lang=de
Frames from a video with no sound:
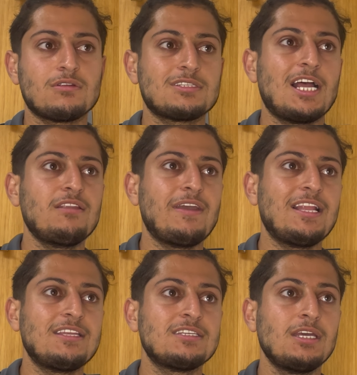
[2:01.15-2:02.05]
Sonst hatten wir
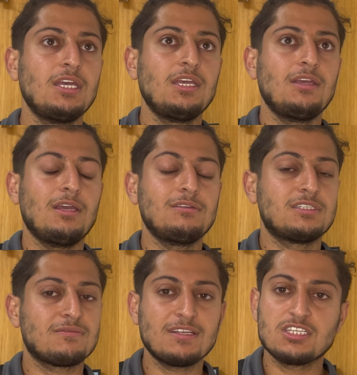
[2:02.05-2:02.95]
endlich in
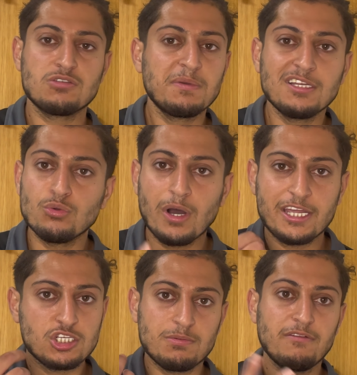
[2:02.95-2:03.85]
20 Spielen nur
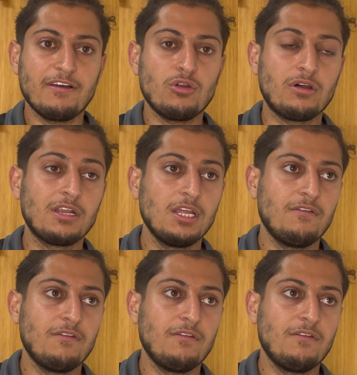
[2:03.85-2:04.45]
ein Spiel verloren.